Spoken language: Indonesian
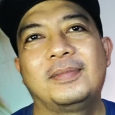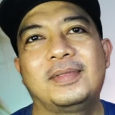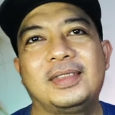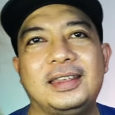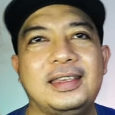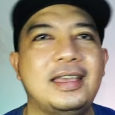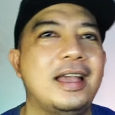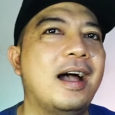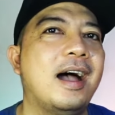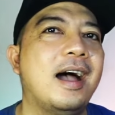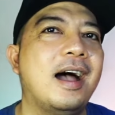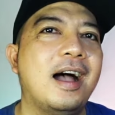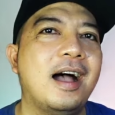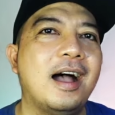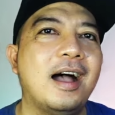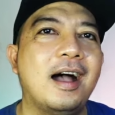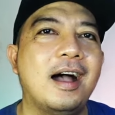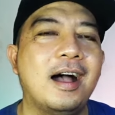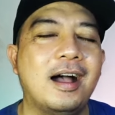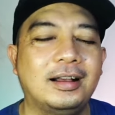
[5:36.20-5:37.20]
Ya,
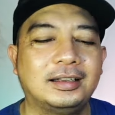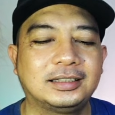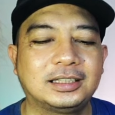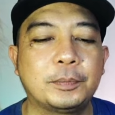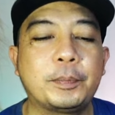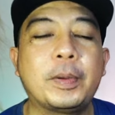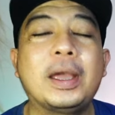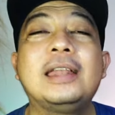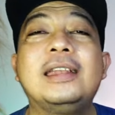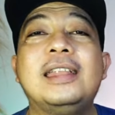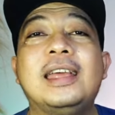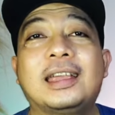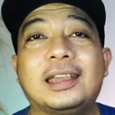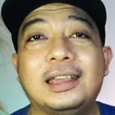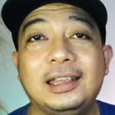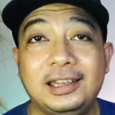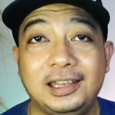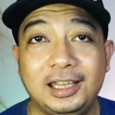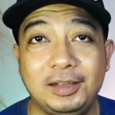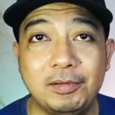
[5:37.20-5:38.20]
sependek
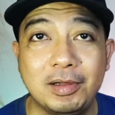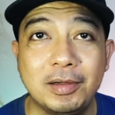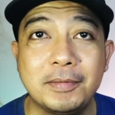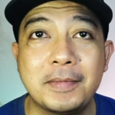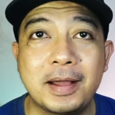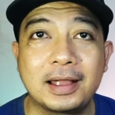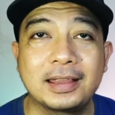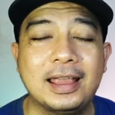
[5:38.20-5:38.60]
ini memang